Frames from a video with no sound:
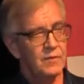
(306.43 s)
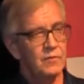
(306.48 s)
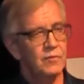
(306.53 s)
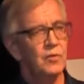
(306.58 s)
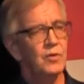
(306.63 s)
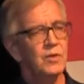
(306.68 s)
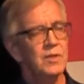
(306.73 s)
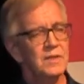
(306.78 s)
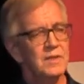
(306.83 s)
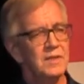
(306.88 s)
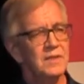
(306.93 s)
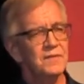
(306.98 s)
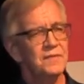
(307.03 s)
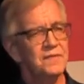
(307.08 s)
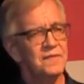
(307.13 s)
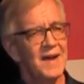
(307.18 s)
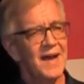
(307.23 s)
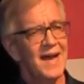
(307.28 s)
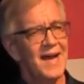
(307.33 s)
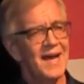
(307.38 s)
wurde die
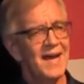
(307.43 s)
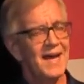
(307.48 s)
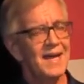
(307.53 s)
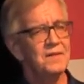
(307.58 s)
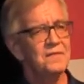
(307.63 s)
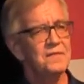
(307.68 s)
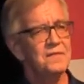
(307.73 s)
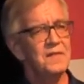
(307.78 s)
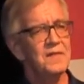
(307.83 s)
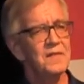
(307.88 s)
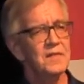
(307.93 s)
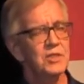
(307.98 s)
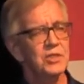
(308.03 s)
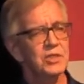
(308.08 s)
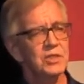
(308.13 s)
Gefahr an vielen